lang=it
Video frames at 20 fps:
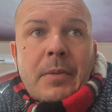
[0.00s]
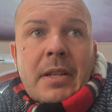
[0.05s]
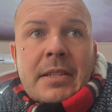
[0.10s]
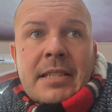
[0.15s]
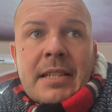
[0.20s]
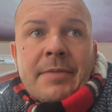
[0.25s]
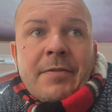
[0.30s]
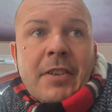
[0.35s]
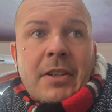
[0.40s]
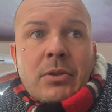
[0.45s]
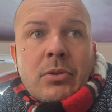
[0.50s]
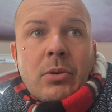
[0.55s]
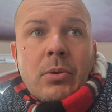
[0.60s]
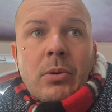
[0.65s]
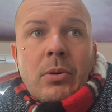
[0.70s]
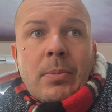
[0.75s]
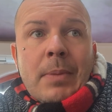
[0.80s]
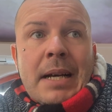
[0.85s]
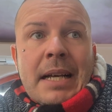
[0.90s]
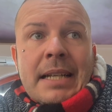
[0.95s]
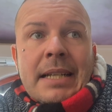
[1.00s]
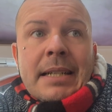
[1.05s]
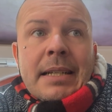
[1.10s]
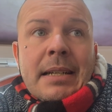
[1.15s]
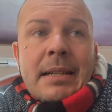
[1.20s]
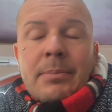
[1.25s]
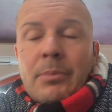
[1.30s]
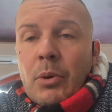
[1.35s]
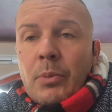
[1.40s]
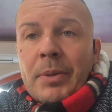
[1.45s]
si è fatto male
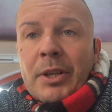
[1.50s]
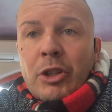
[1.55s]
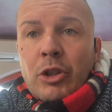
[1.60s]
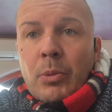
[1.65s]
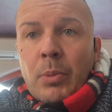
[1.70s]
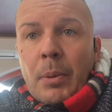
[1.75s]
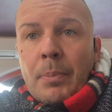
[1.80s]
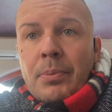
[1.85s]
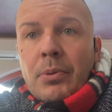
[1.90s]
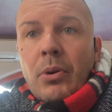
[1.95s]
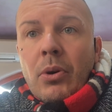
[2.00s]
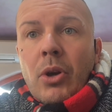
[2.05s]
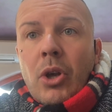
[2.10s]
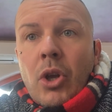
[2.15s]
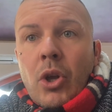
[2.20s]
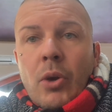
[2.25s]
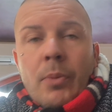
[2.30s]
nel momento proprio